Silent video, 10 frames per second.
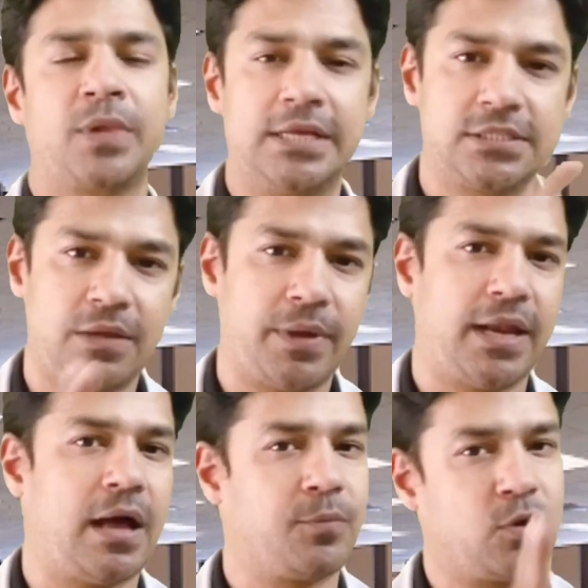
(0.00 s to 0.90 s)
इसलिए
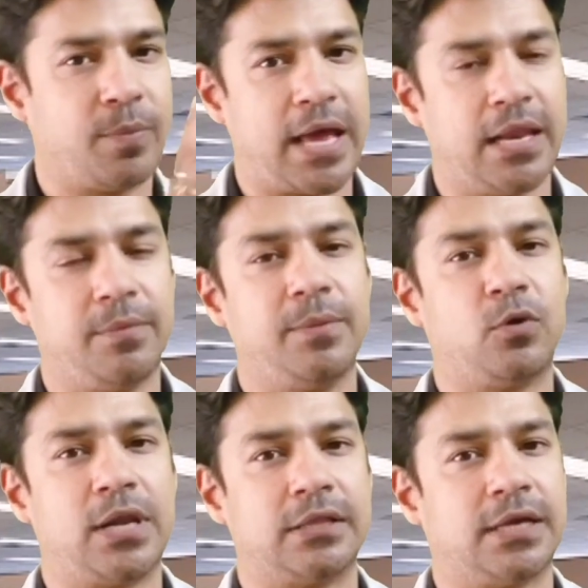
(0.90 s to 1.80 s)
मैंने आपको पहले भी
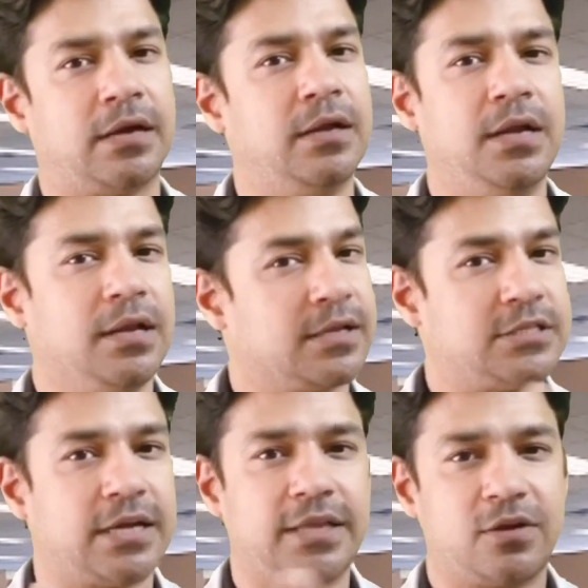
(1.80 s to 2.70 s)
बोला था कि
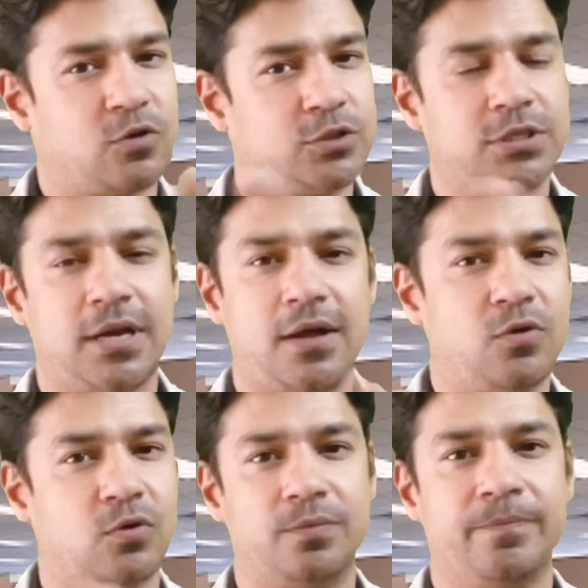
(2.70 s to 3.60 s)
ज़्यादा खुश ना
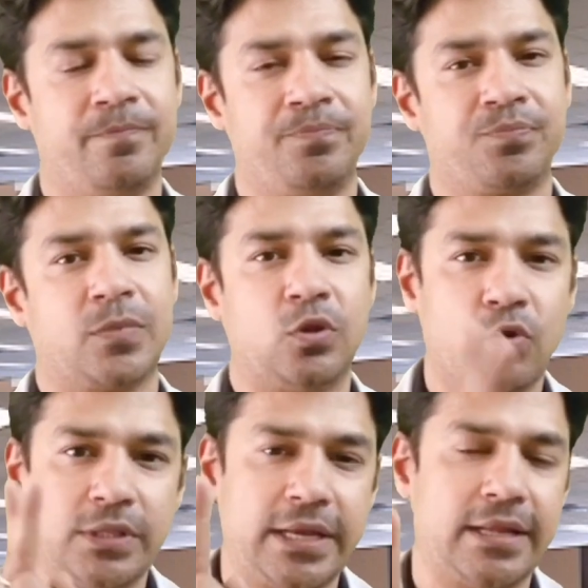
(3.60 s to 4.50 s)
हो
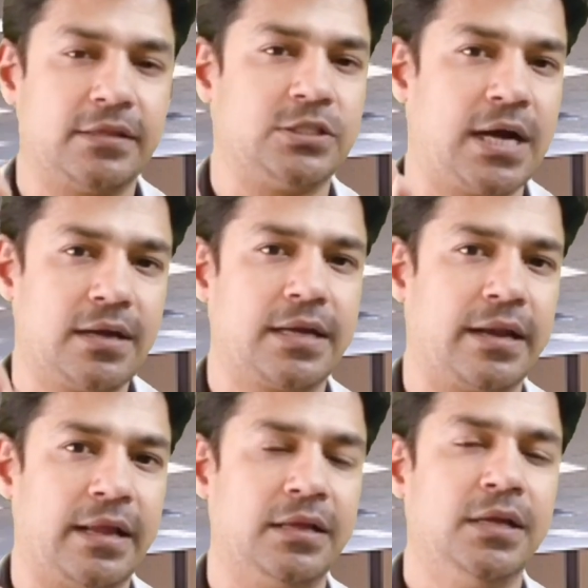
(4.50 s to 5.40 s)
दो दिन इंतजार
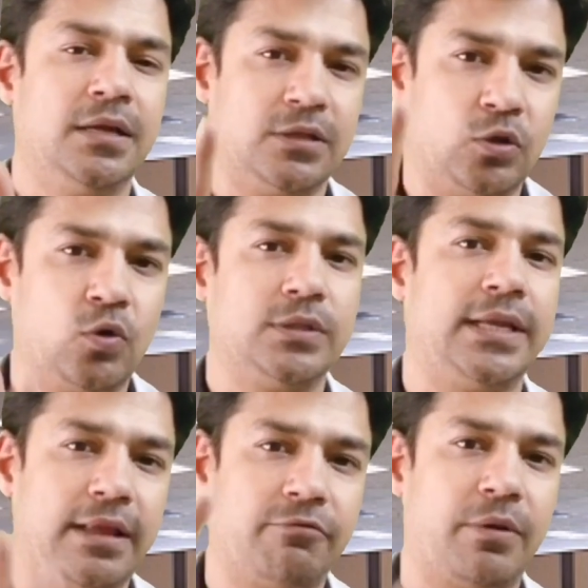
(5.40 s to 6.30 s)
करें दो
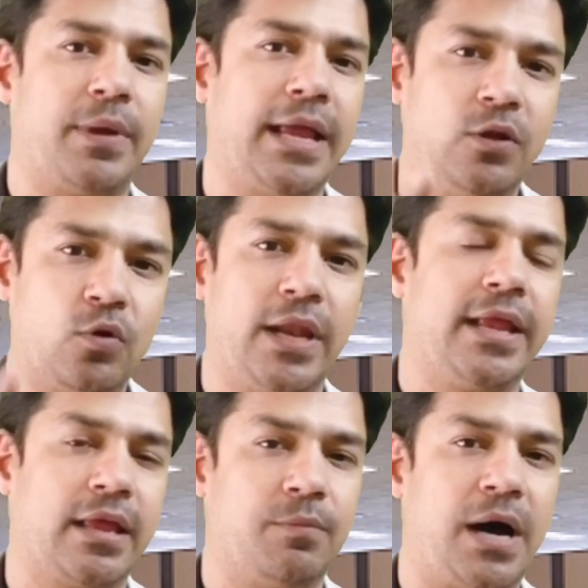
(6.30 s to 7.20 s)
दिन फेब्राइल होने
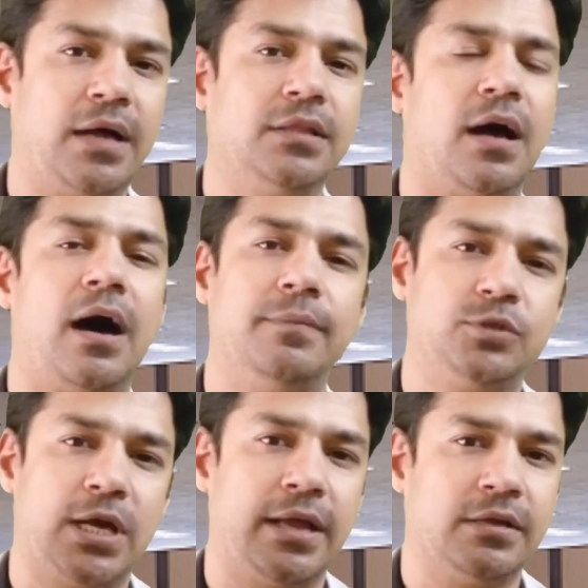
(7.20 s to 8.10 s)
के बाद आप
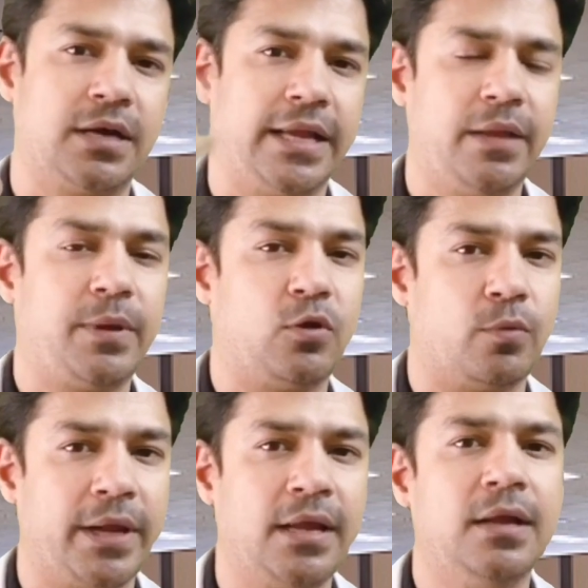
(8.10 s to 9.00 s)
चाहें कहीं भी
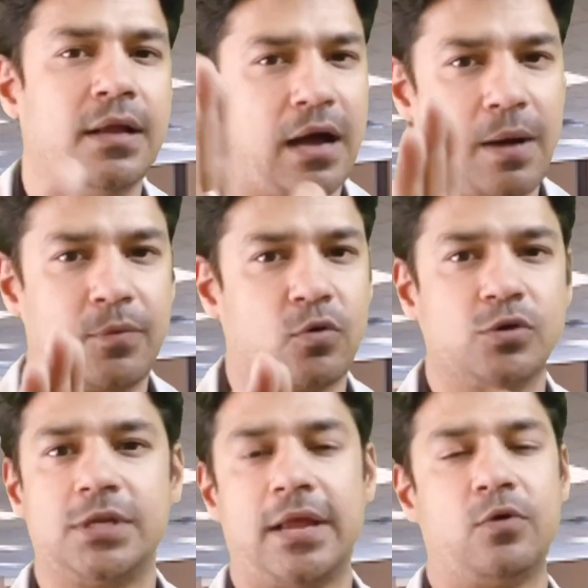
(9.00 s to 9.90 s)
घूमें आपको
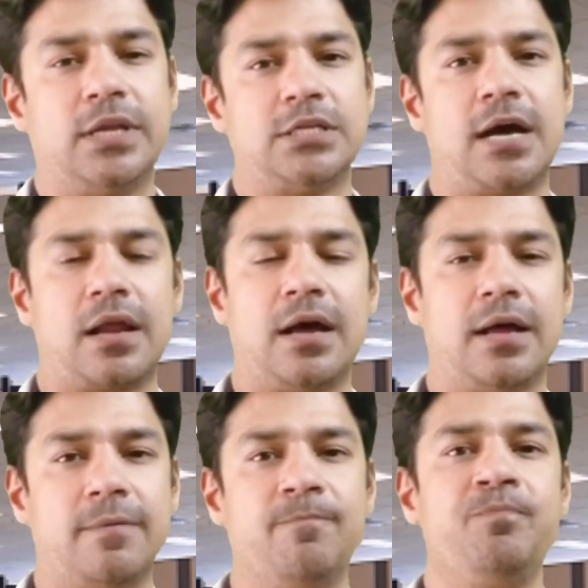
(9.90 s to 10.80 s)
कुछ नहीं होने जा रहा है